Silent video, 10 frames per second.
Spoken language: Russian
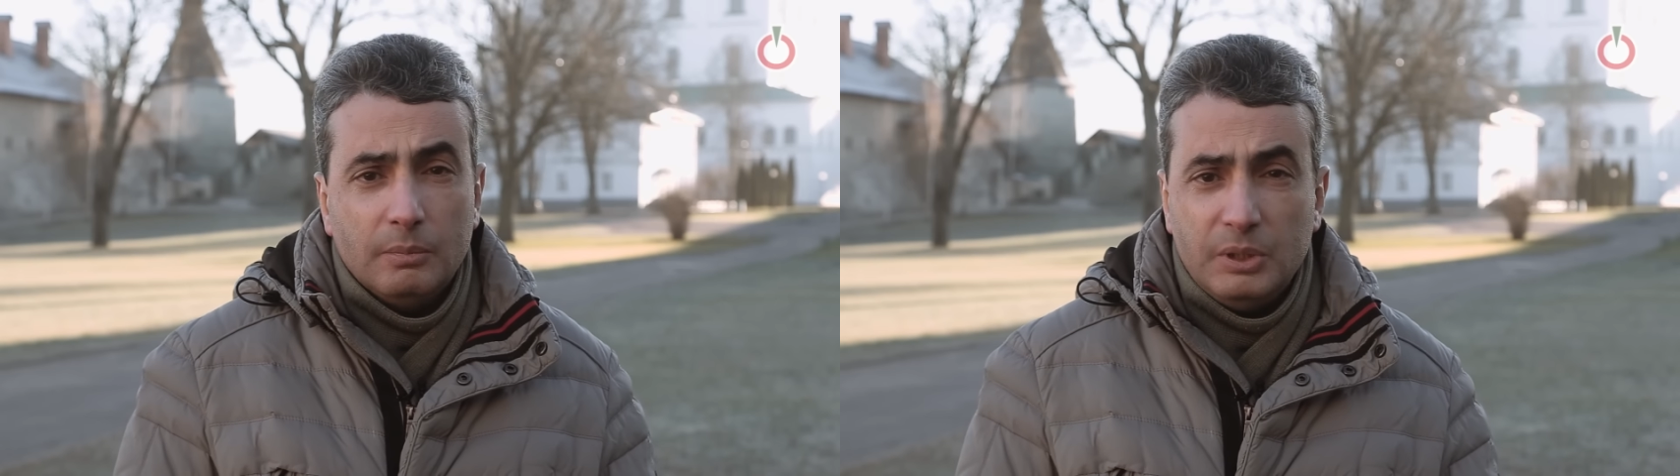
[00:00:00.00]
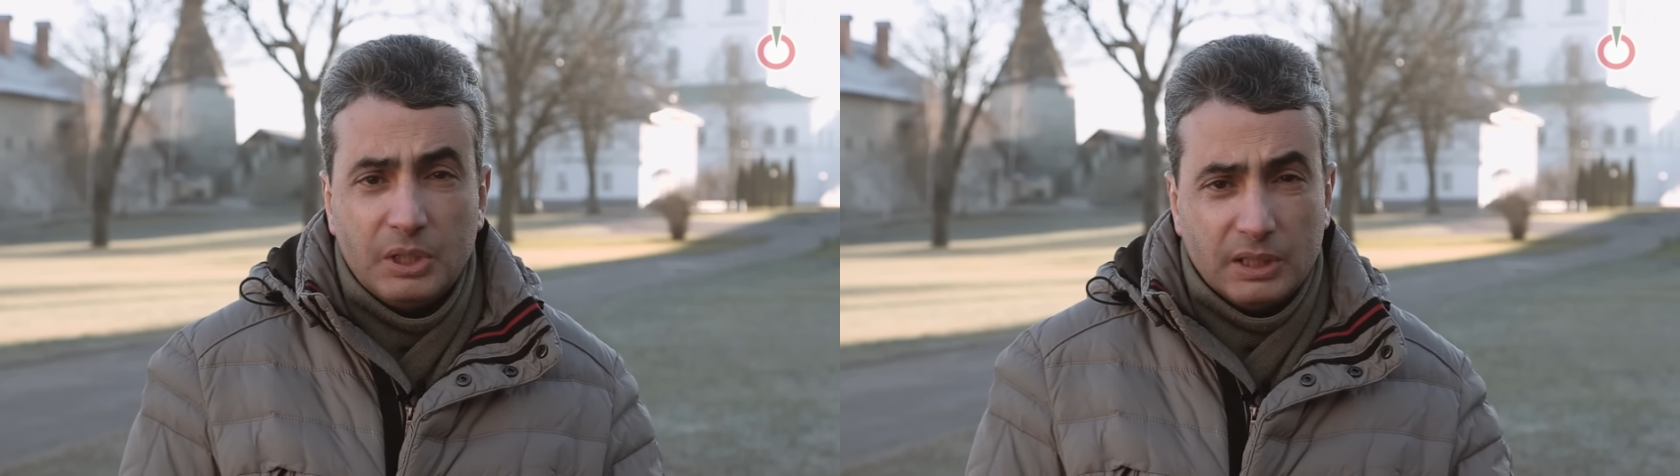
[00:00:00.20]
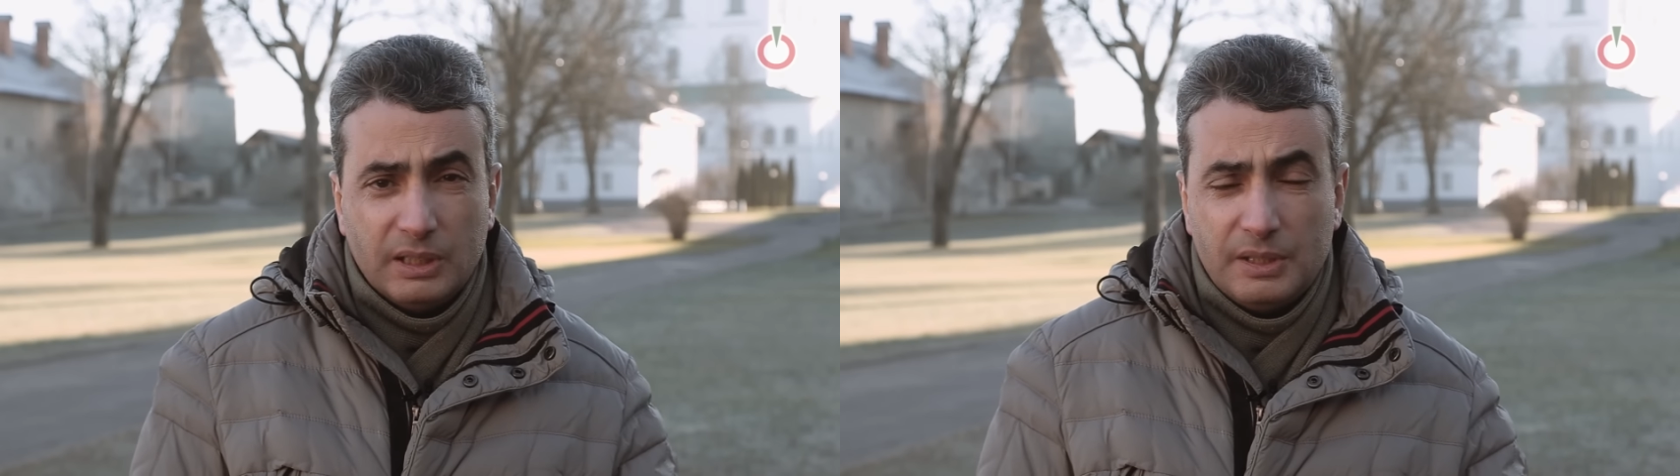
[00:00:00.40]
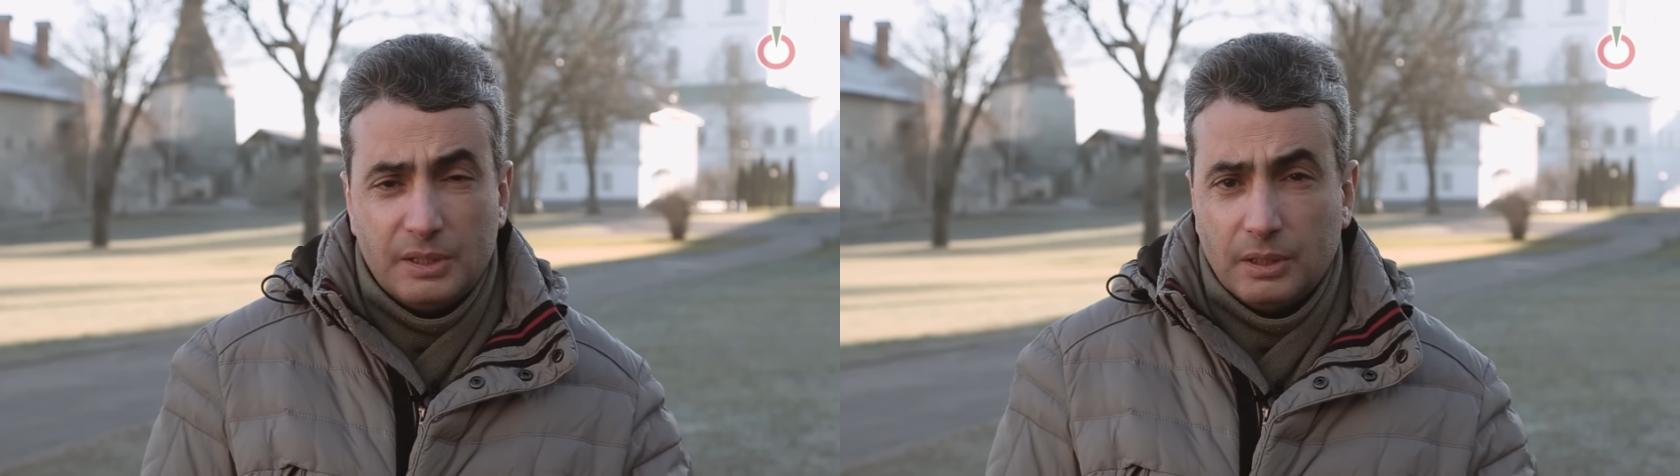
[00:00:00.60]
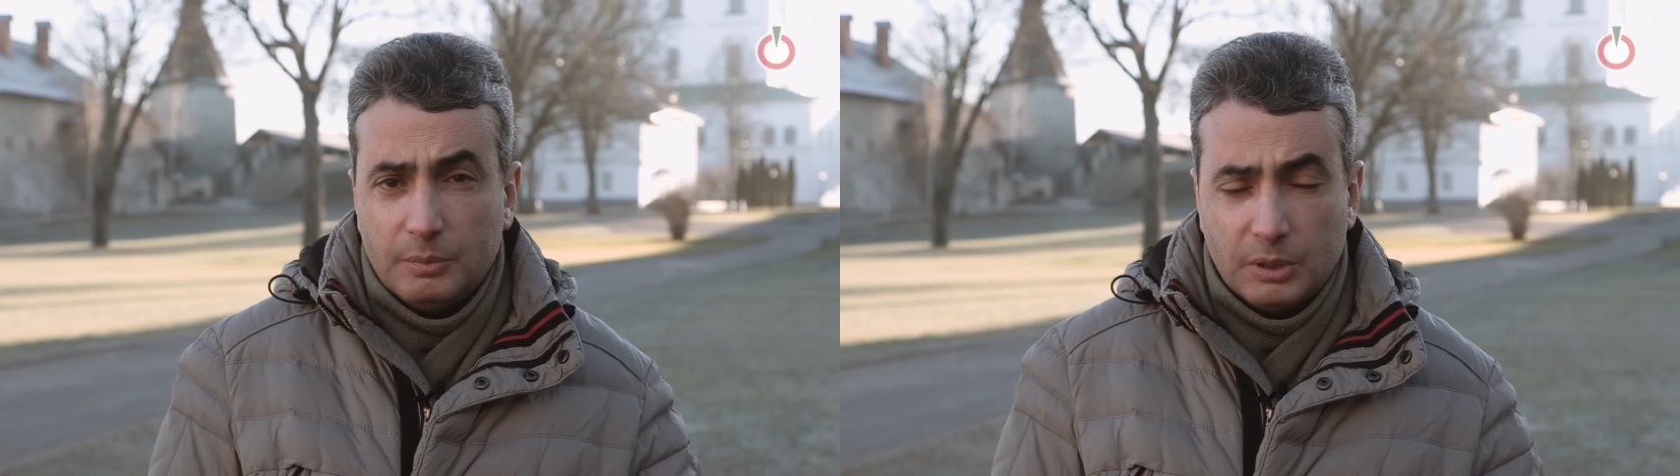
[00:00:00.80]
Мы никогда ни
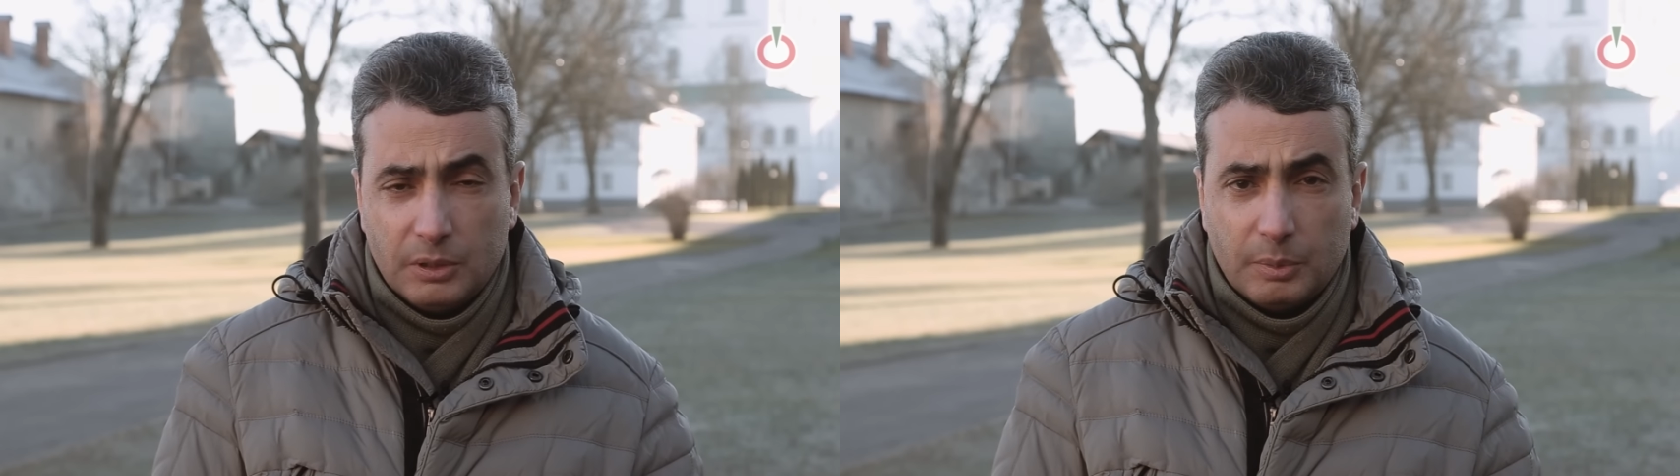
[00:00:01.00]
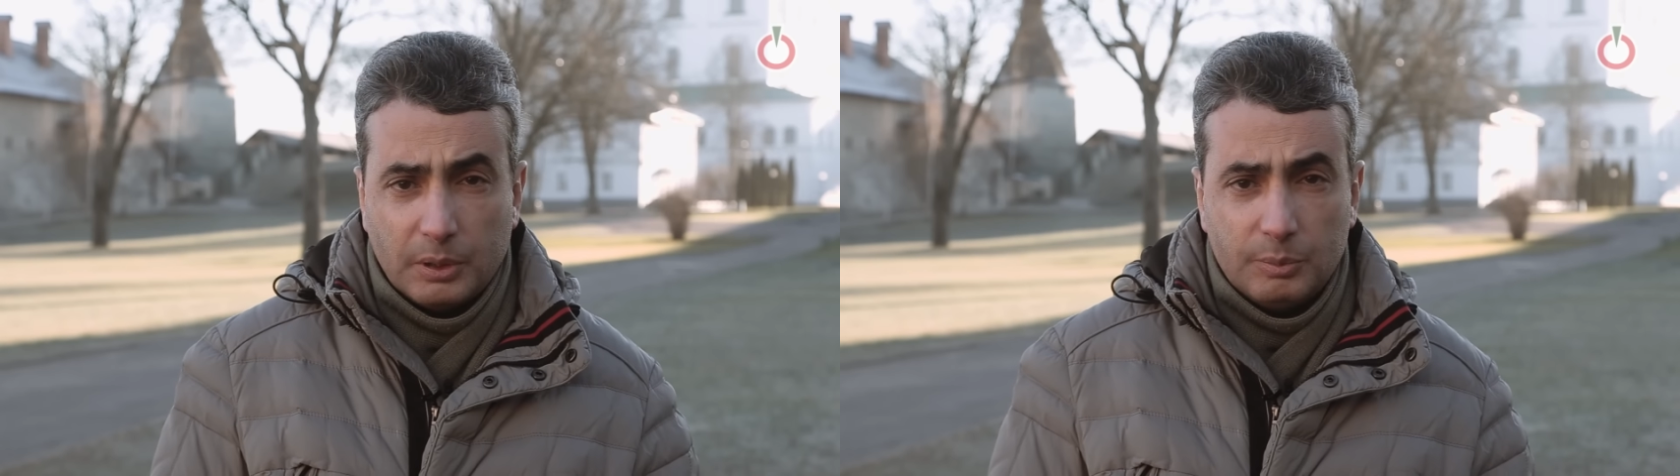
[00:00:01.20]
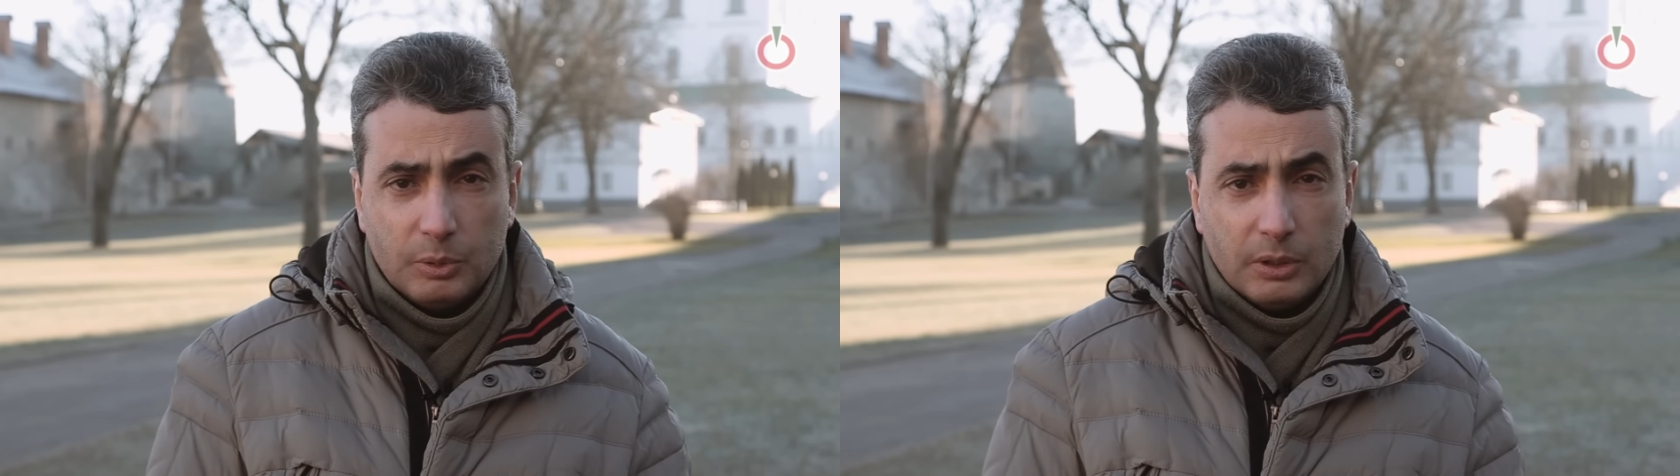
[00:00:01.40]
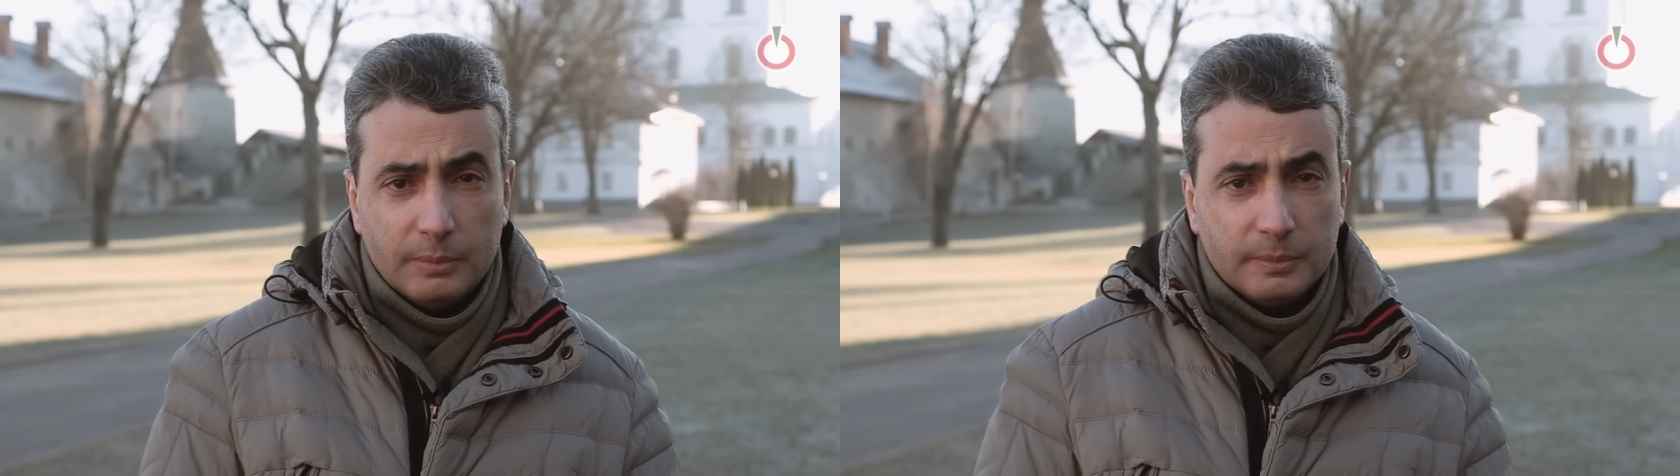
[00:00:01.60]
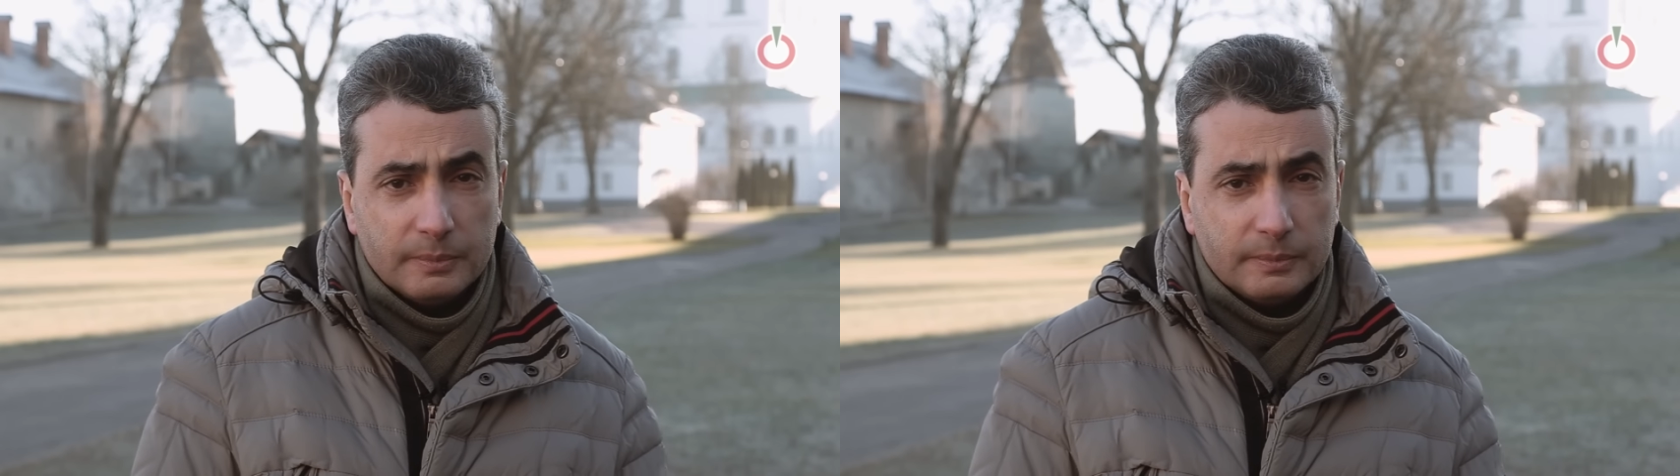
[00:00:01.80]
с кем их не перепутаем.